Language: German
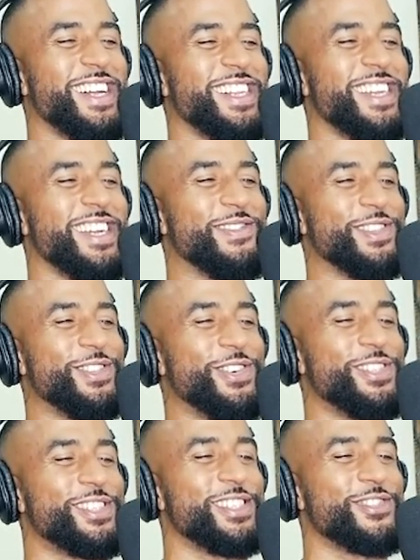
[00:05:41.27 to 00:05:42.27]
Geil, Digga,
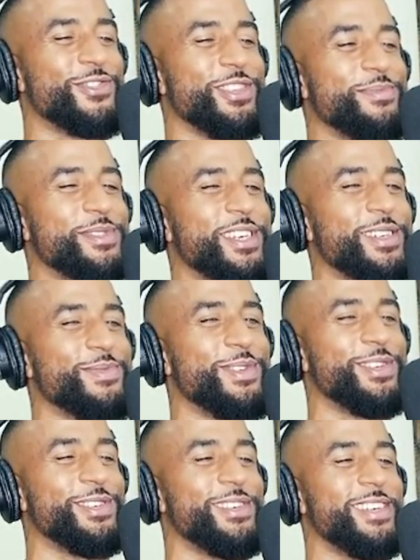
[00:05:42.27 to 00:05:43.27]
wenn deutsche Stream
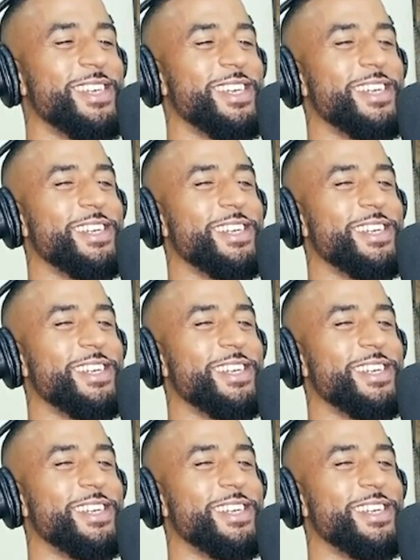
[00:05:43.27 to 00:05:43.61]
sagen, Bro.